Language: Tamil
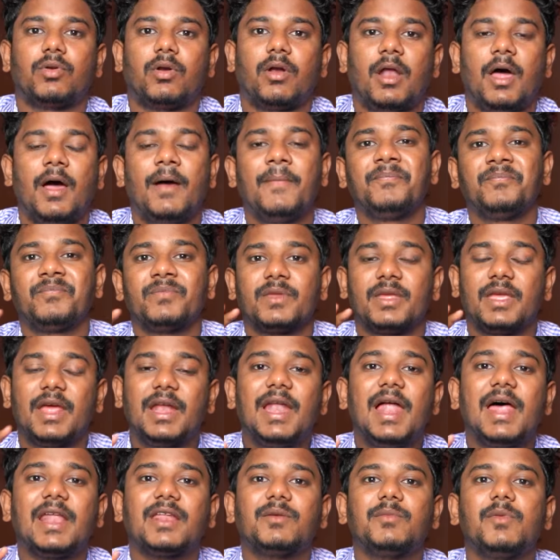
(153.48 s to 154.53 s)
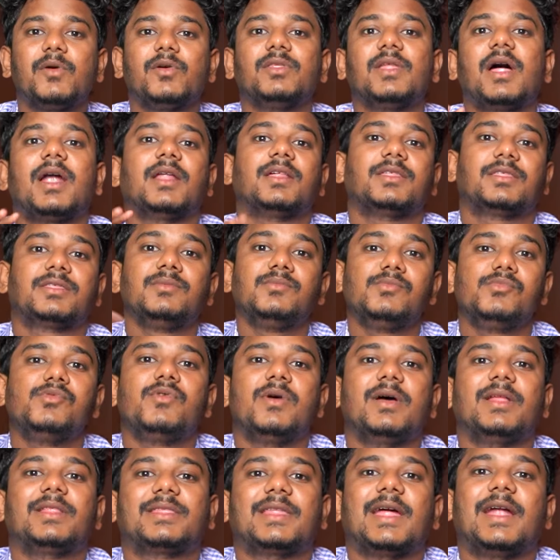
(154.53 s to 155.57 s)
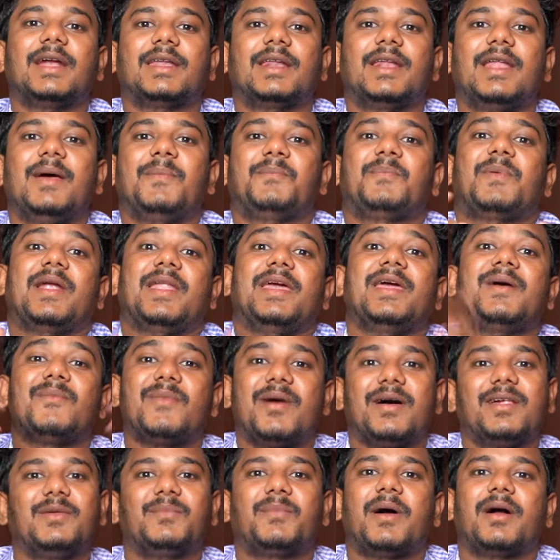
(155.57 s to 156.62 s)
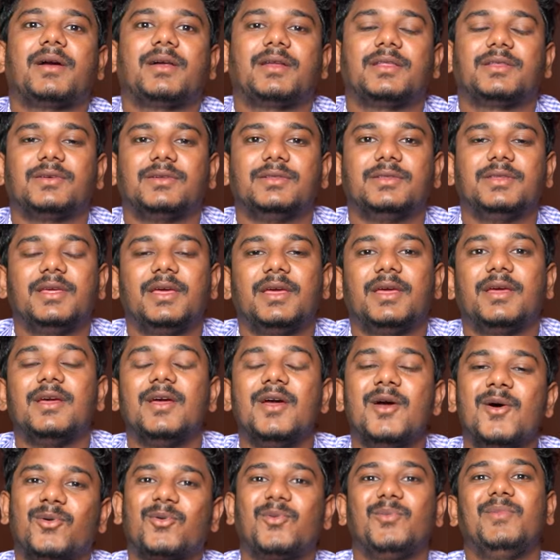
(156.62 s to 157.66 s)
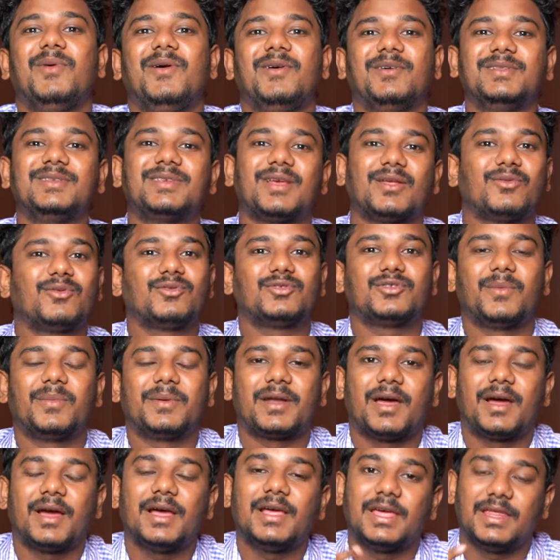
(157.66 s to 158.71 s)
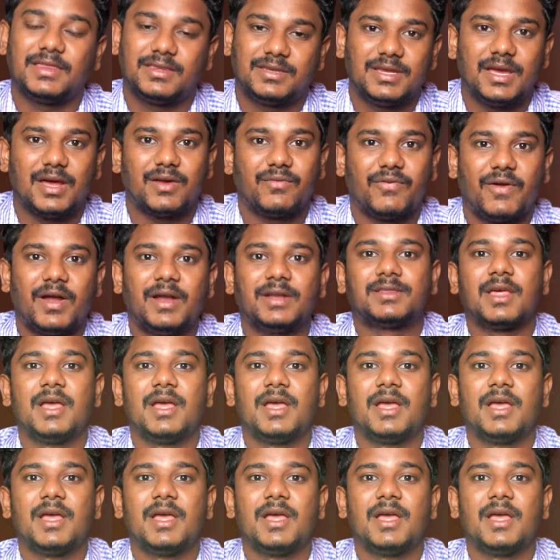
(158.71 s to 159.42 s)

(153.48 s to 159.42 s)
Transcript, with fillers: சொல்லலாம் எல்லாருக்குமே வந்து ஆனால் சிம்புவை தேட்டரில் பழைய மாதிரி பார்க்குறதுக்கு வந்து ரொம்ப வந்து சந்தோஷப்பட்டாங்க எஸ்டிஆர் ஃபேன்